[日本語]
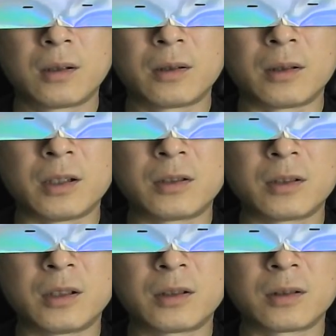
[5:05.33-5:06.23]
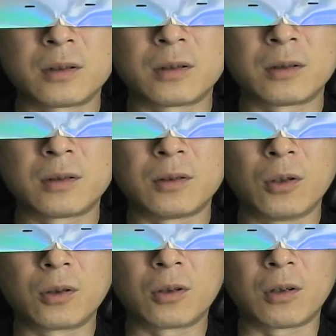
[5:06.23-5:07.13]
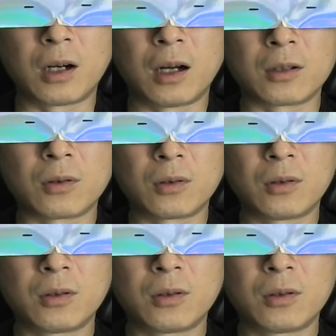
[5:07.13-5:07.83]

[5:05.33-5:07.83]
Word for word: This is not art